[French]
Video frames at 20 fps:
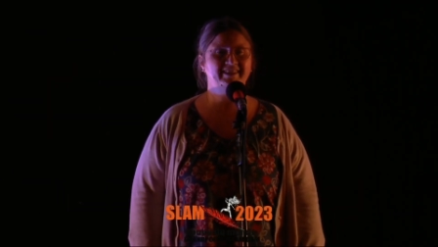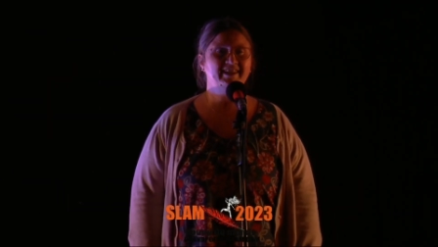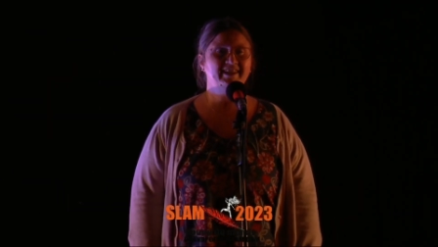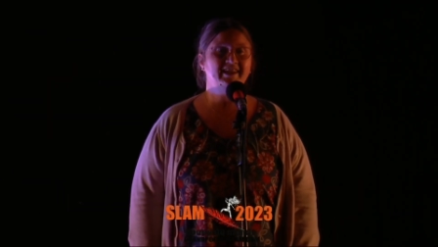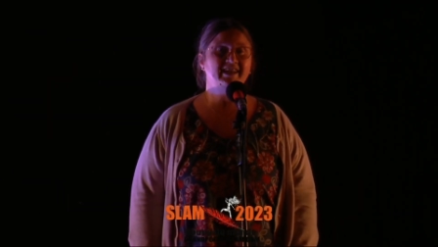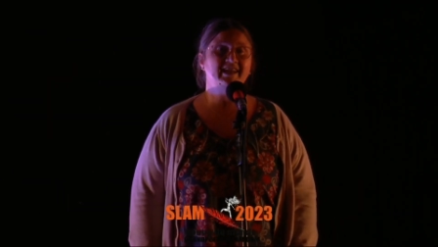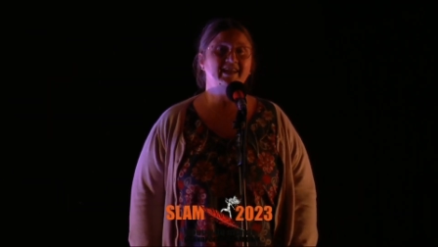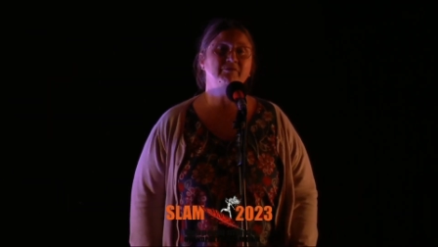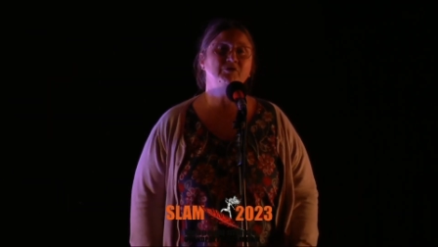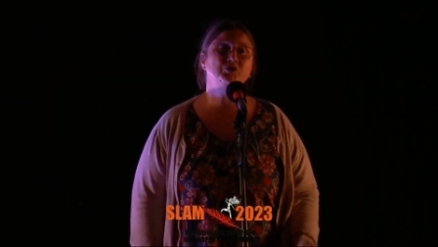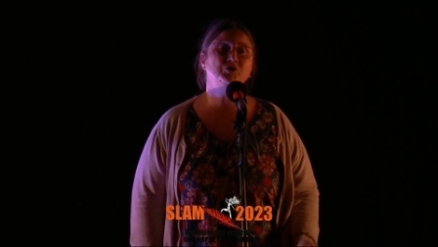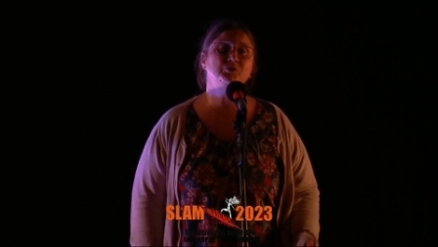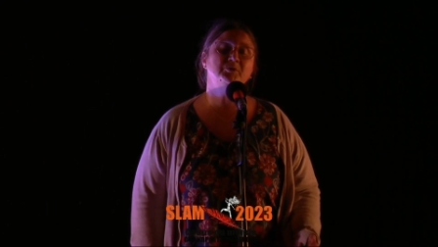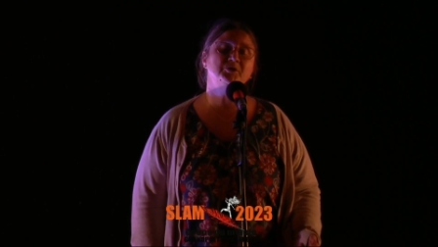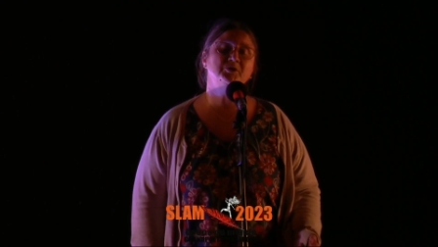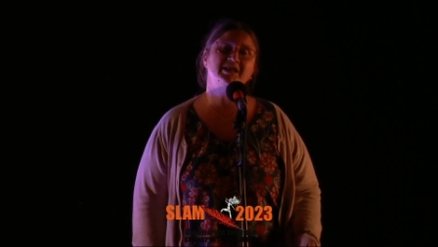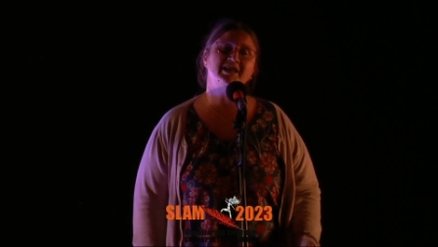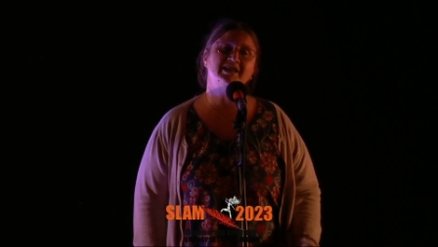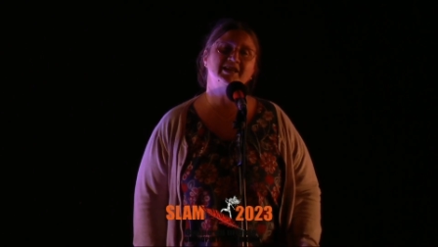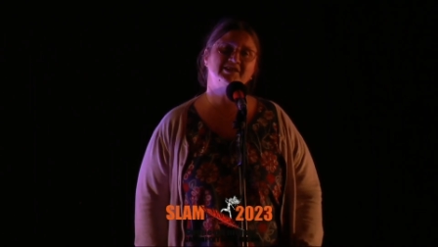es venu me
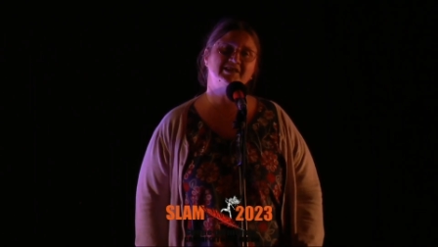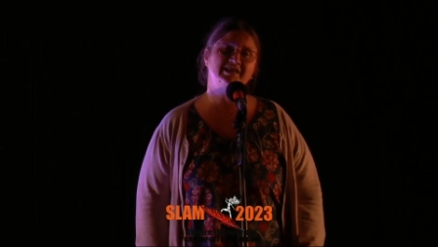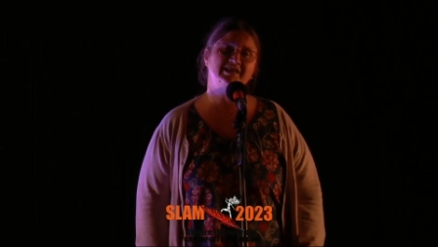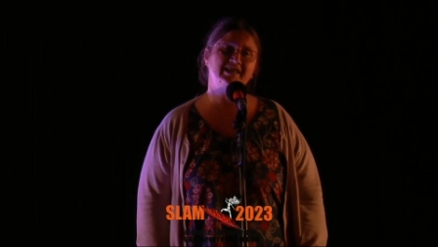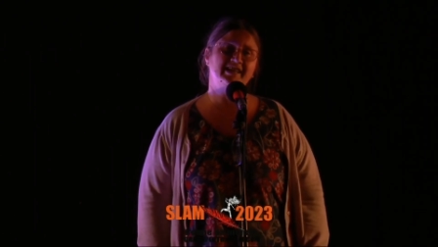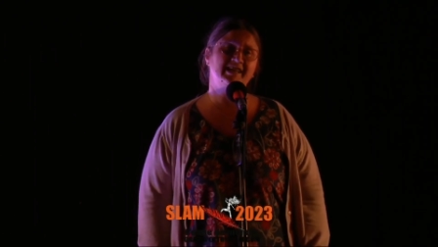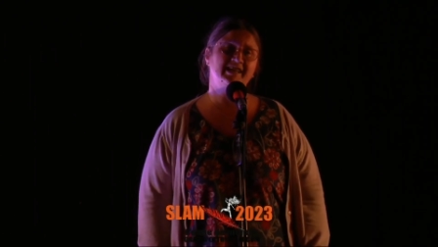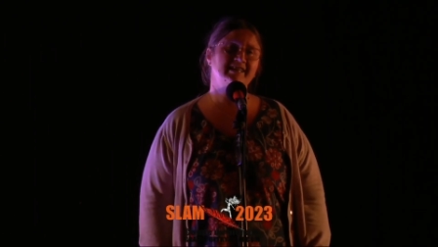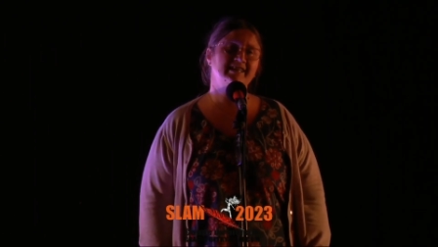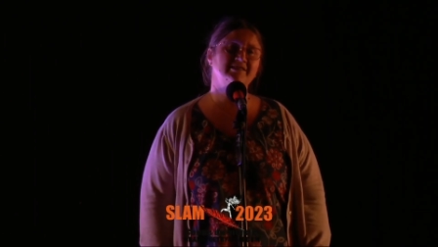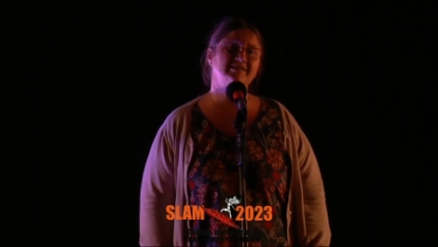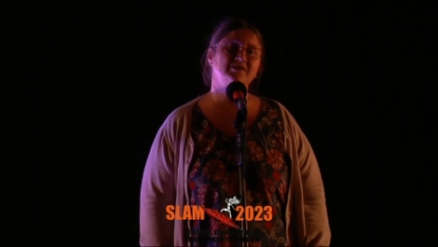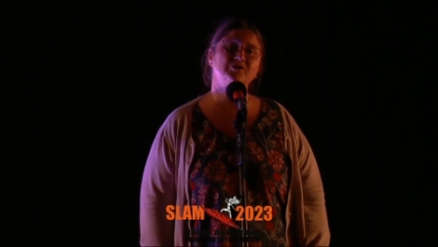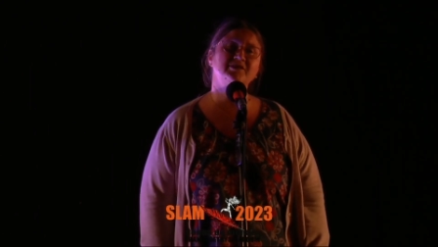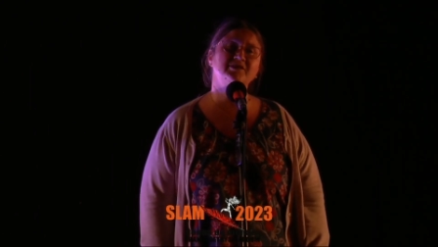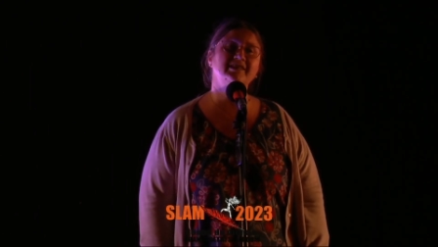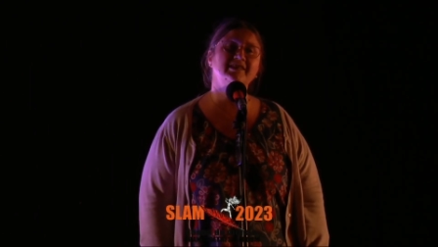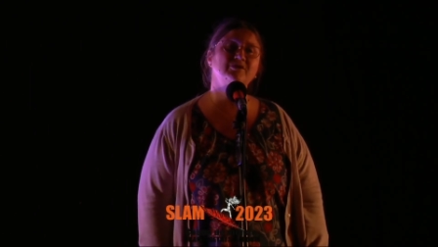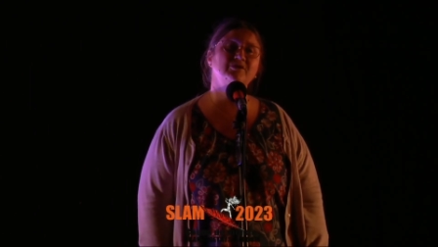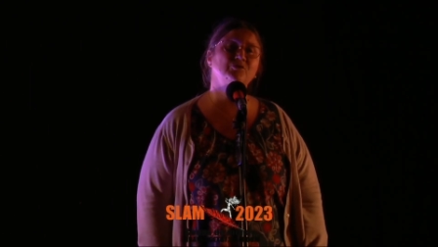chercher à la sortie
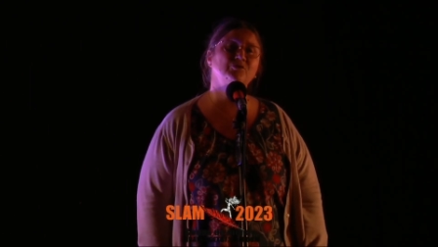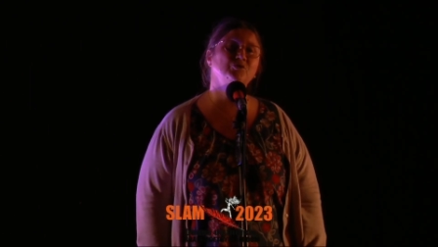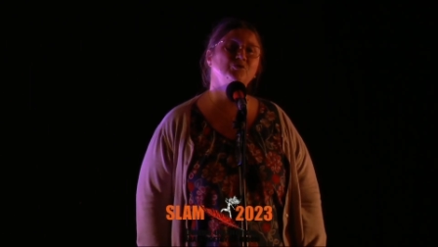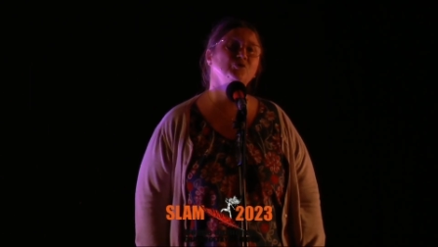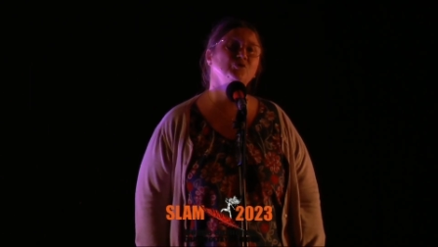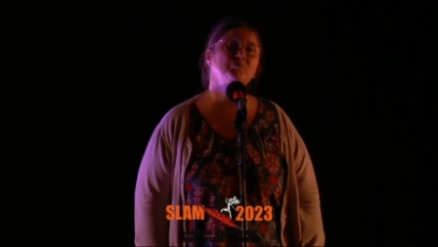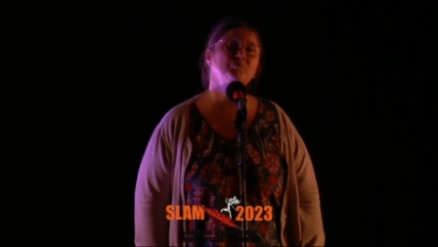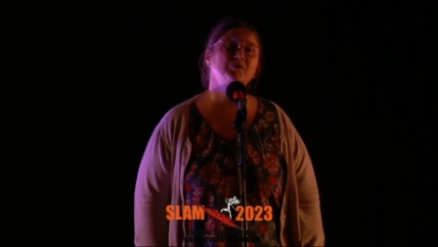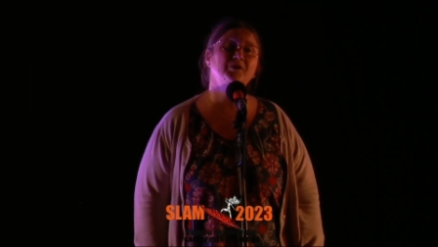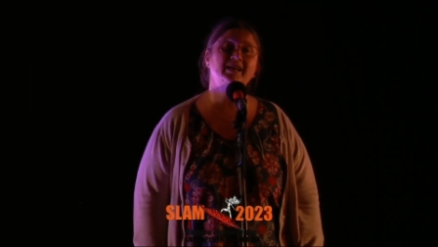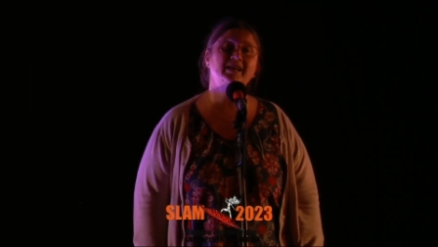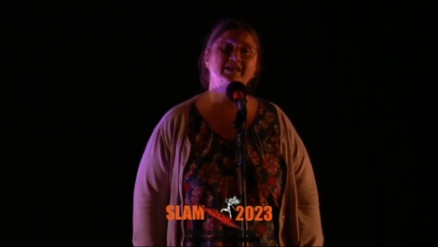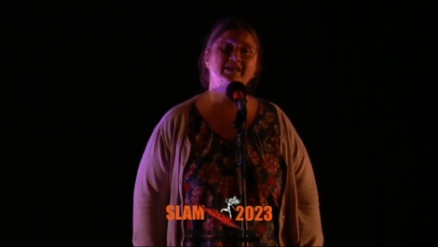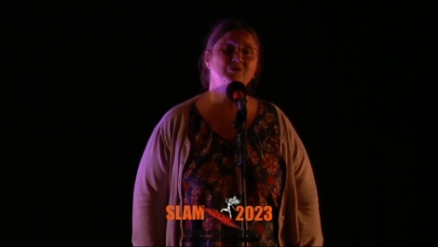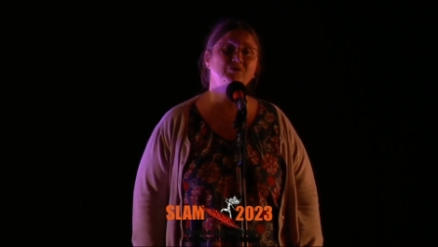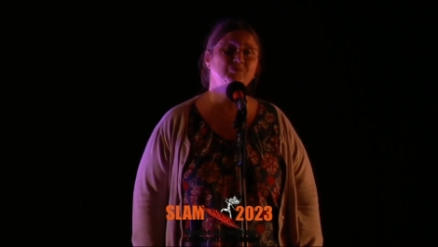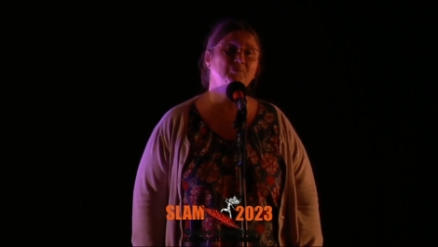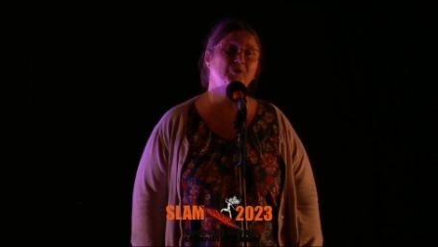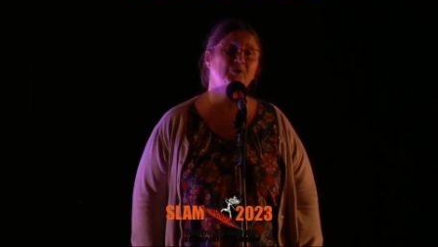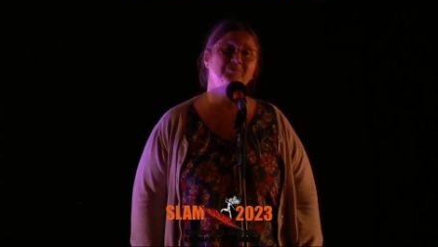des cours pour aller nous
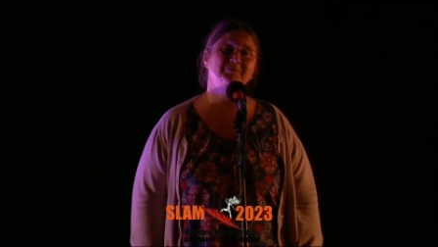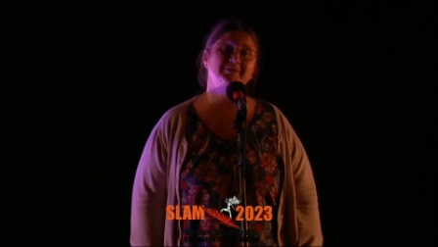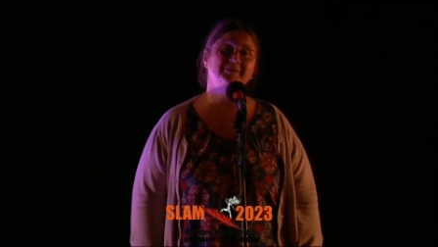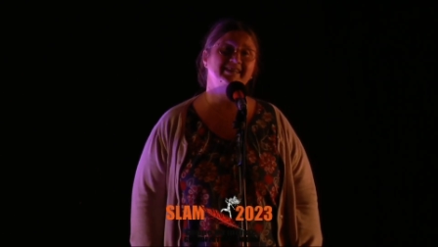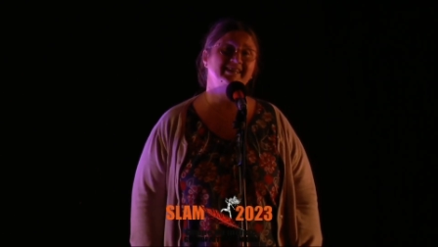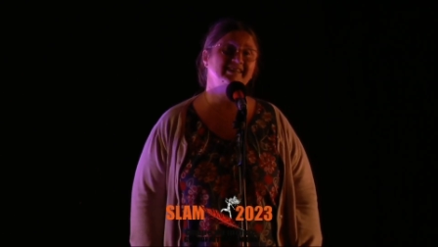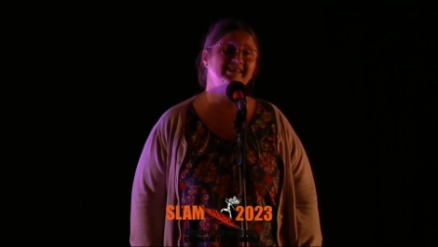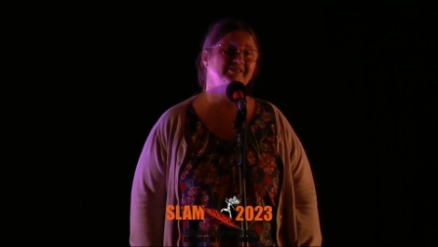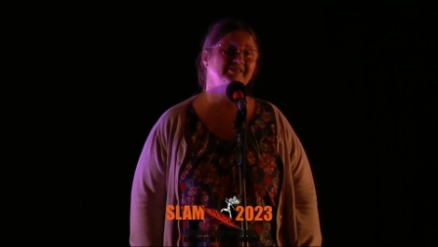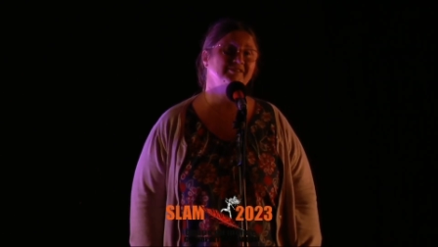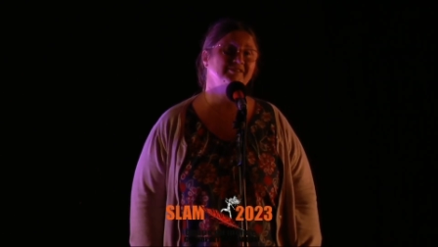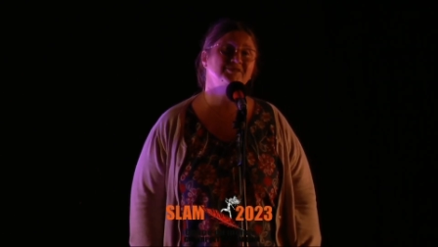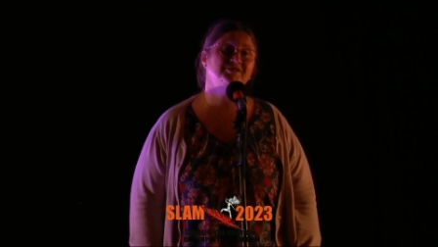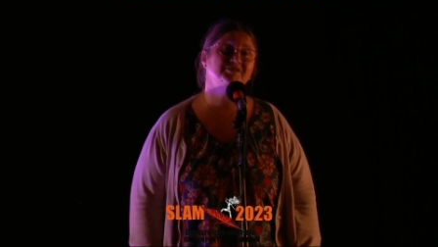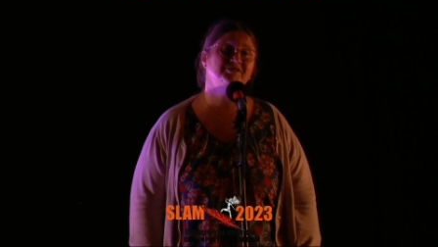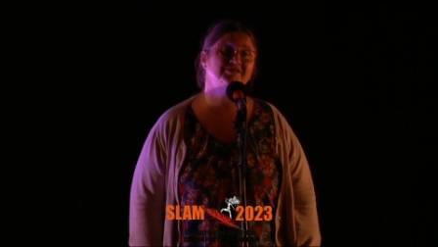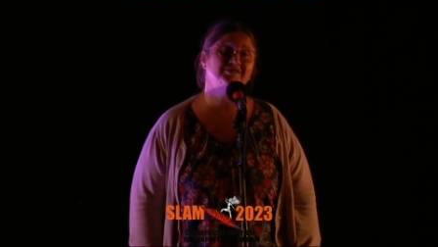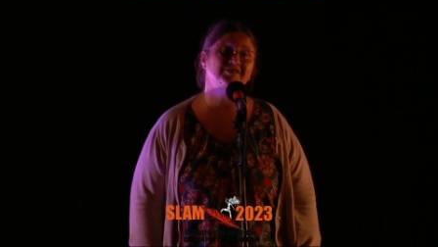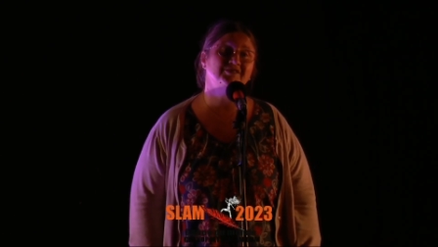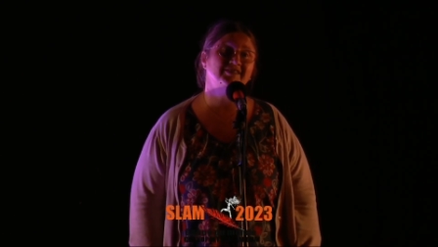promener au
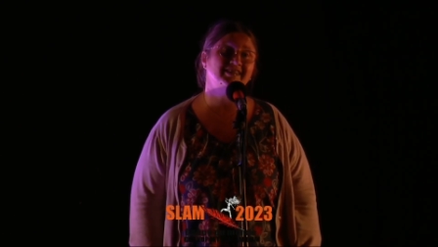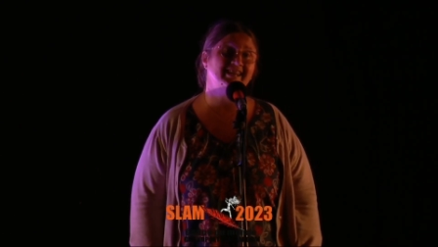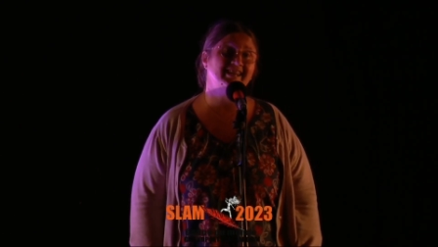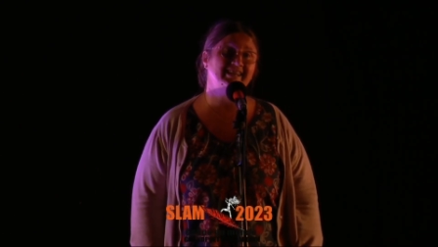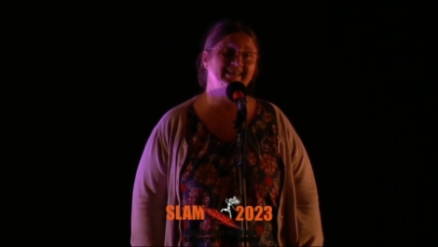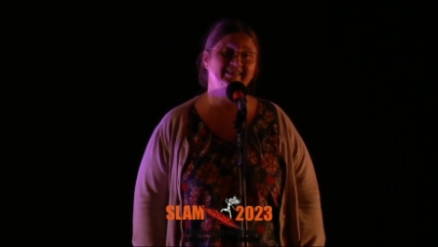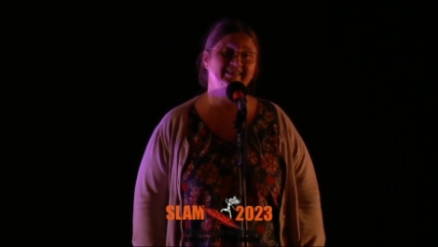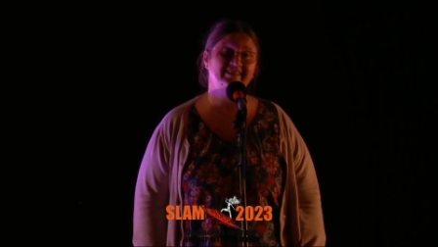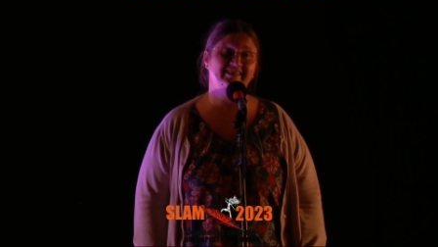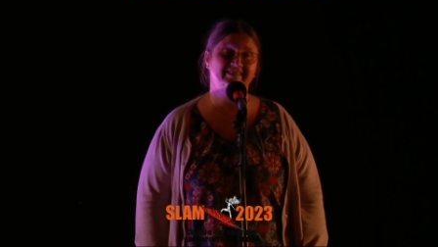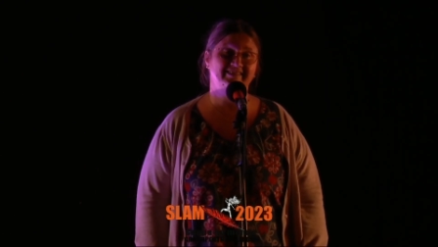soleil.